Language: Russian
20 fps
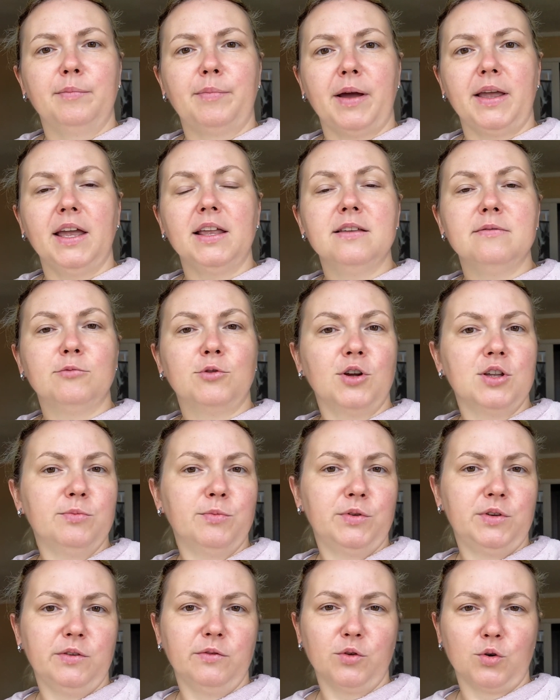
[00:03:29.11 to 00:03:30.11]
Поедем
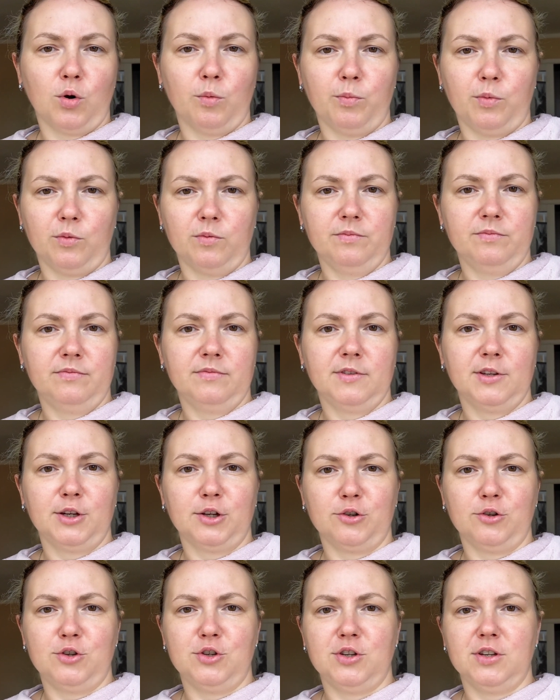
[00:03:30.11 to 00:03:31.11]
куда-нибудь в Европу.
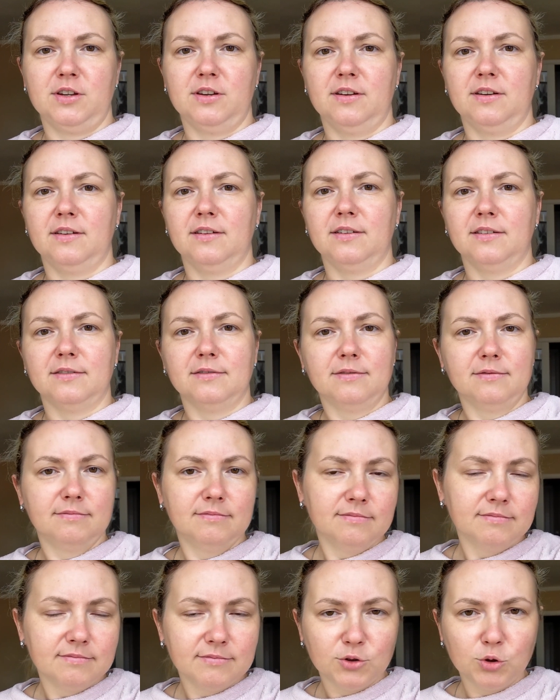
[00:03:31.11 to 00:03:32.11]
Короче,
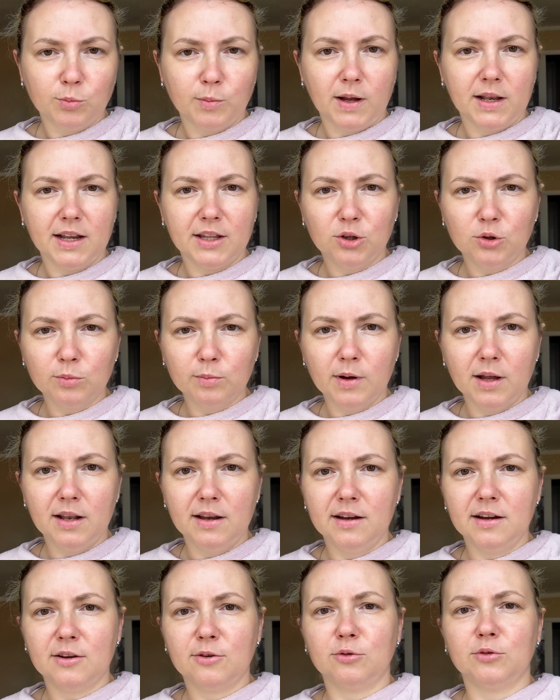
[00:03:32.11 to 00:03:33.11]
думали,
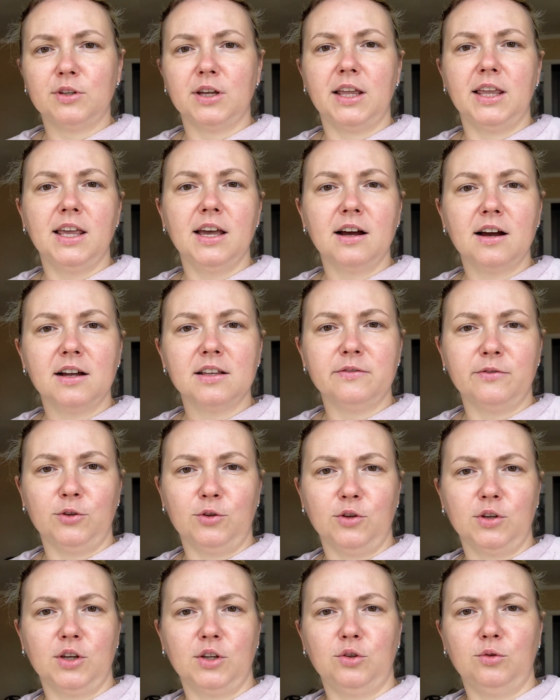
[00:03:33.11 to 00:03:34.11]
думали, куда ехать, в
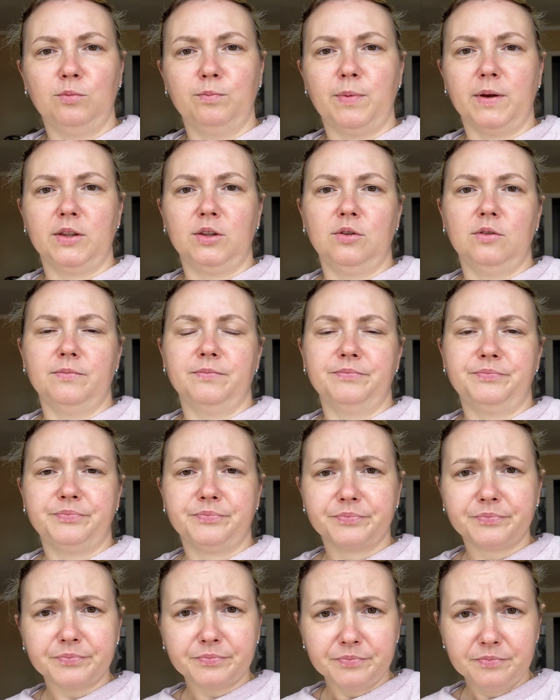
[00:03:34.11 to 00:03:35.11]
итоге, под...
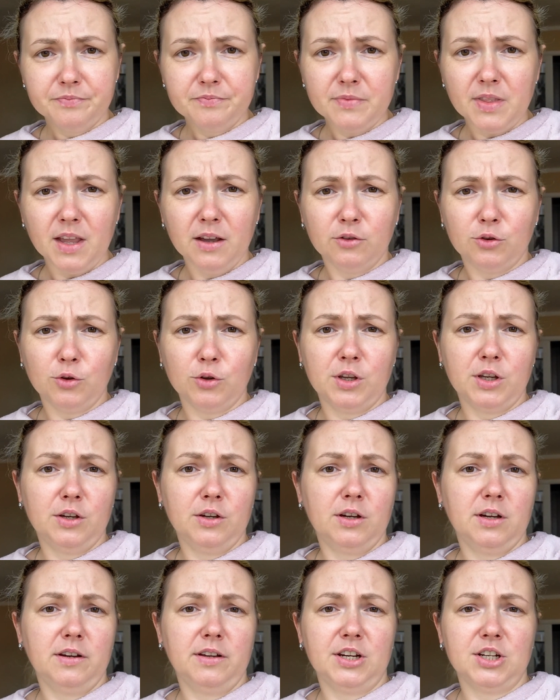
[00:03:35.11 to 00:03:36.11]
в
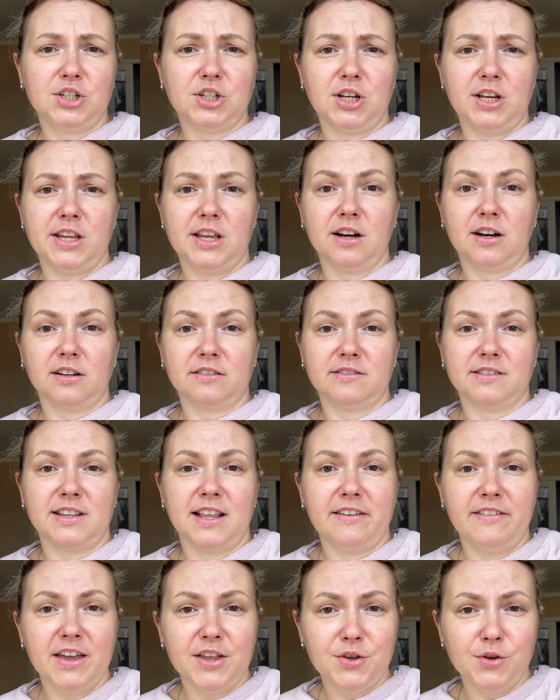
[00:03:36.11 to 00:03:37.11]
итоге решили ехать в
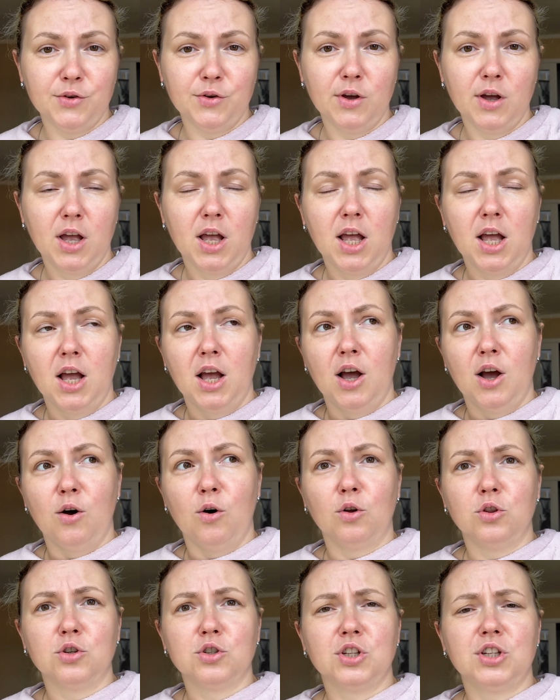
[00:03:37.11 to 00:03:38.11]
Словению
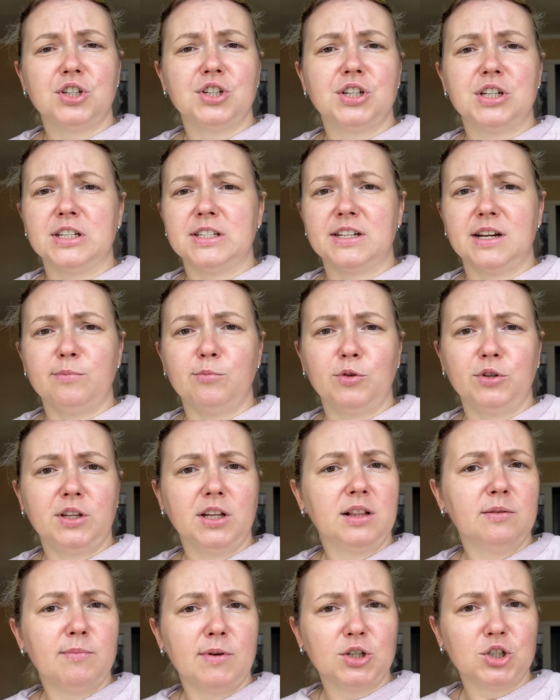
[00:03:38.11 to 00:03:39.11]
он уже даже
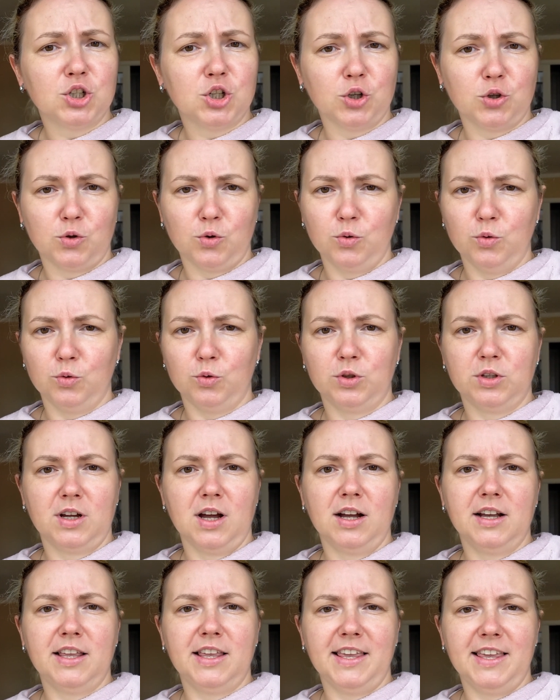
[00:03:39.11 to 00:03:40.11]
разработал маршрут,
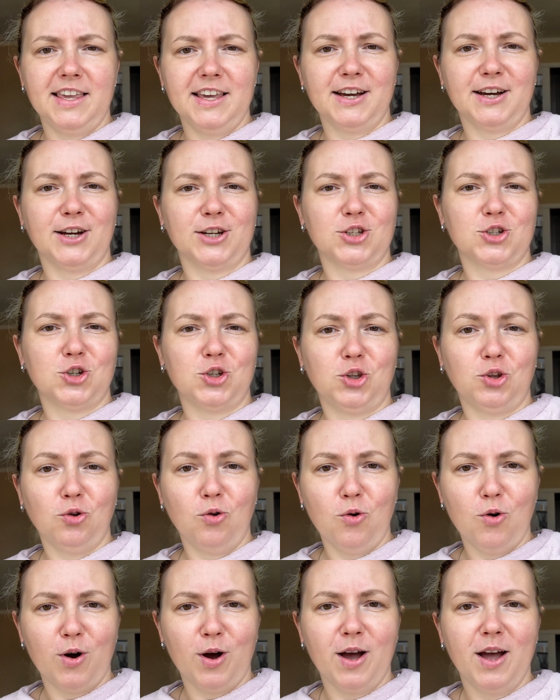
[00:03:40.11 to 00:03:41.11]
как ехать,
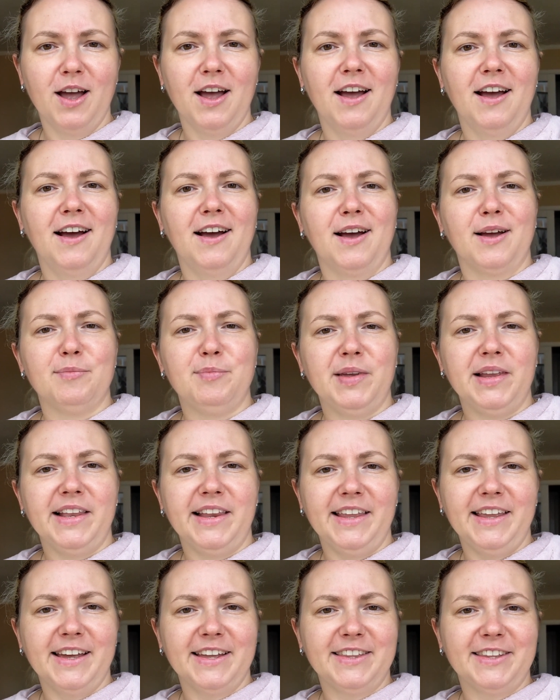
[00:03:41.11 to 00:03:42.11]
что,
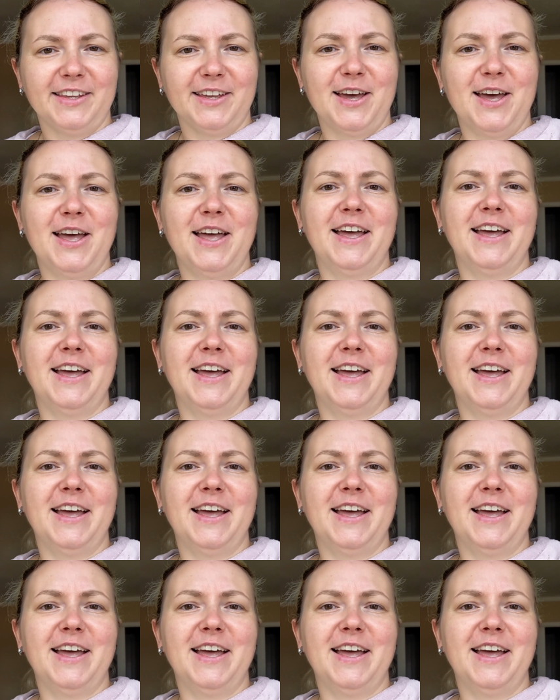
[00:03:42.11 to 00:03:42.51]
билеты,